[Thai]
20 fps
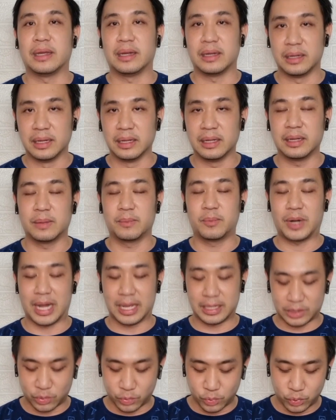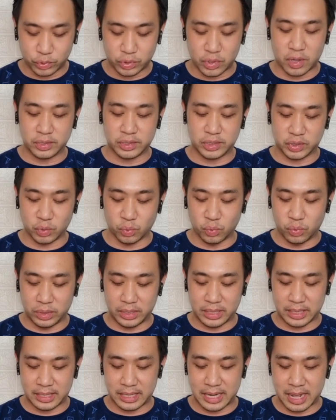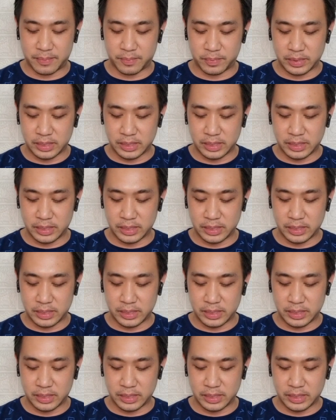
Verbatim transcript: 1 ประตูต่อศูนย์นะครับ